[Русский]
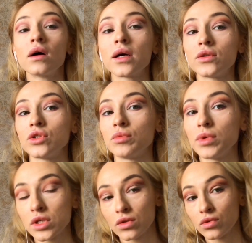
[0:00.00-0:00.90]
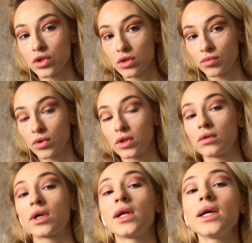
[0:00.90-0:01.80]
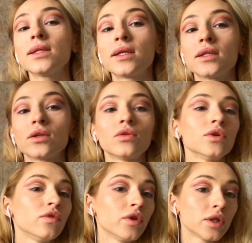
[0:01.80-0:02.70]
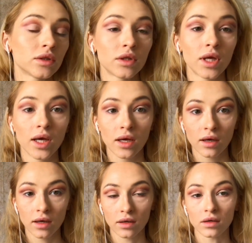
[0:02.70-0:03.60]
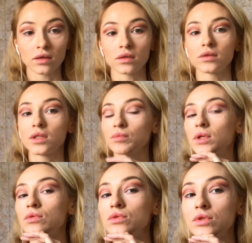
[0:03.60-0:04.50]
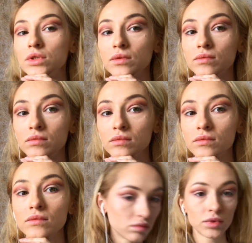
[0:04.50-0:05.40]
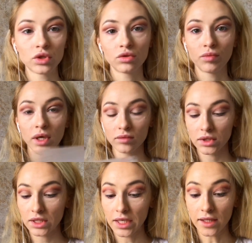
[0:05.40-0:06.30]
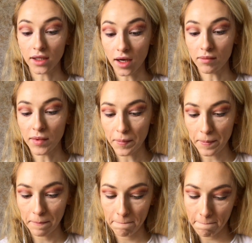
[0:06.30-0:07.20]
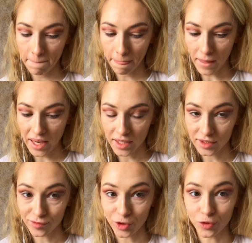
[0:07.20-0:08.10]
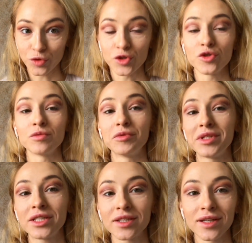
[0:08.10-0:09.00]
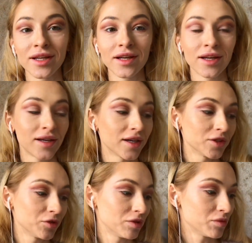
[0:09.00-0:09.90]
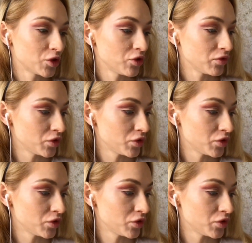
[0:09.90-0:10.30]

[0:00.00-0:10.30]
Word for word: Короче, без очень плотного корректора такой эффект э, не получится. Приступаем к стрелкам. Это тоже еще моментик, который можно